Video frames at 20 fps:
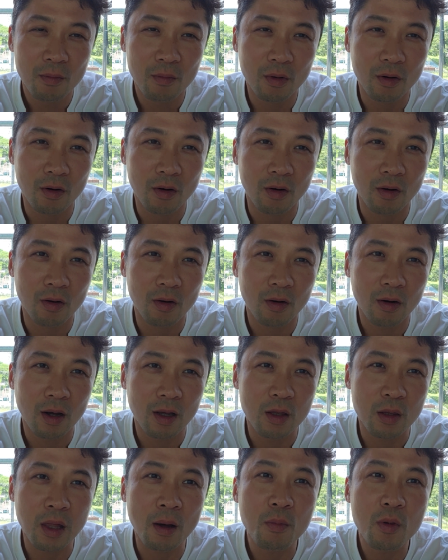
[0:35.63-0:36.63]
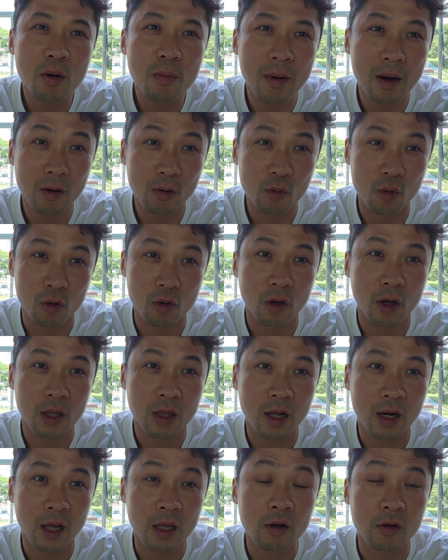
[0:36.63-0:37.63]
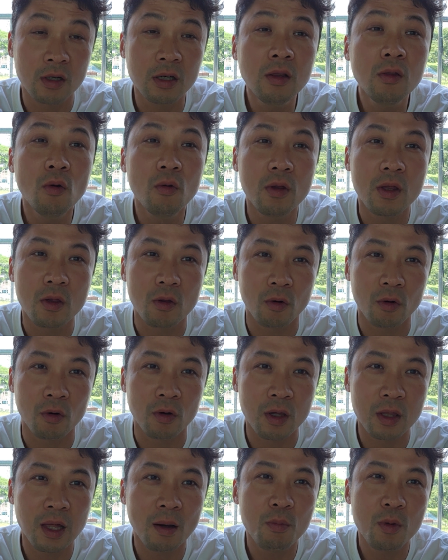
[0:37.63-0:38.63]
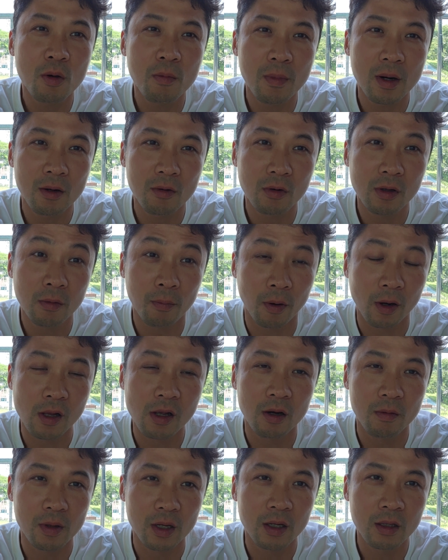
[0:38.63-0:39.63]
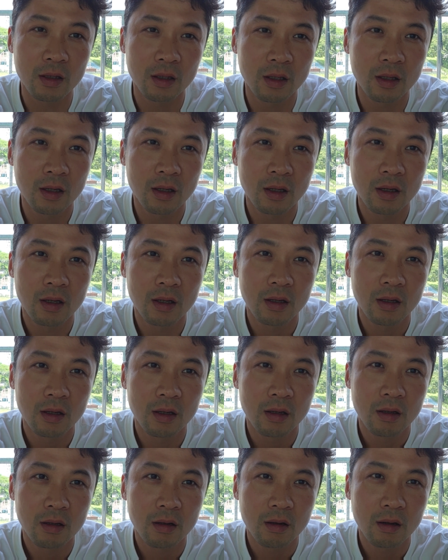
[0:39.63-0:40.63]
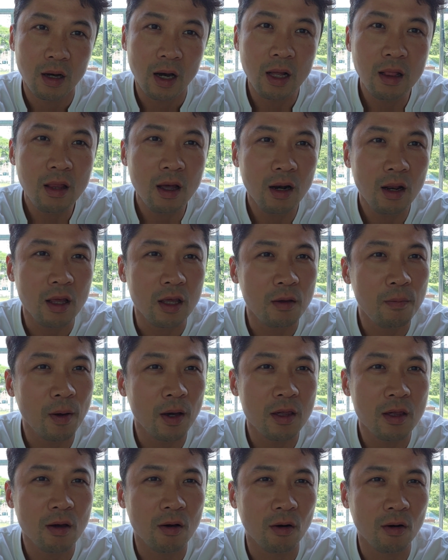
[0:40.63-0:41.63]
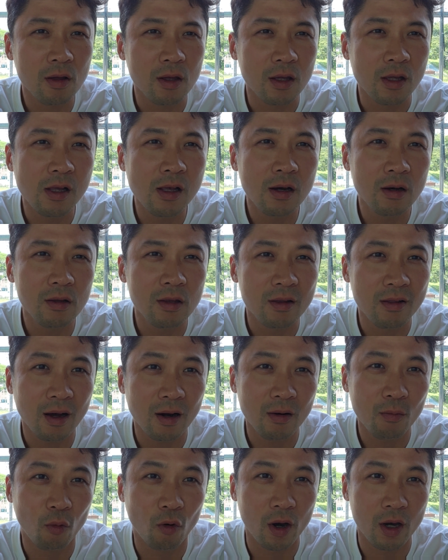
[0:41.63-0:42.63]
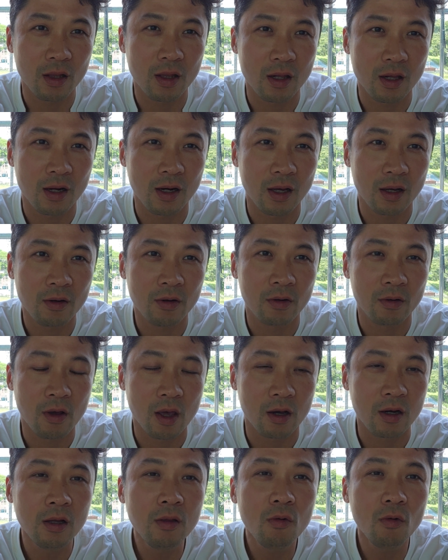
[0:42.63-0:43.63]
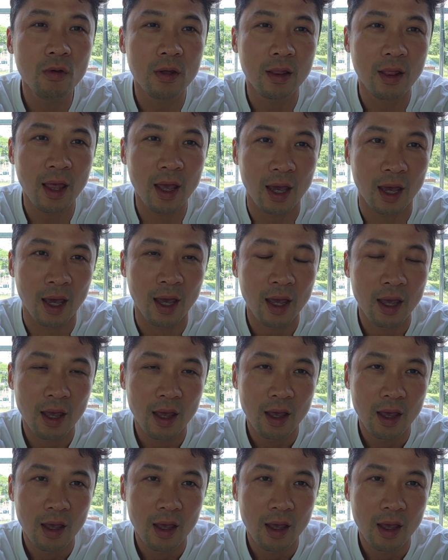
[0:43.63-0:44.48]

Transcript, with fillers: 뭐 2, 3천만 원 조정해달라. 이거 큰 돈이죠. 2, 3천만 원을 벌려면 한 달에 200씩 거의 1년 이상을 모아야 되잖아요. 그게 큰 돈인데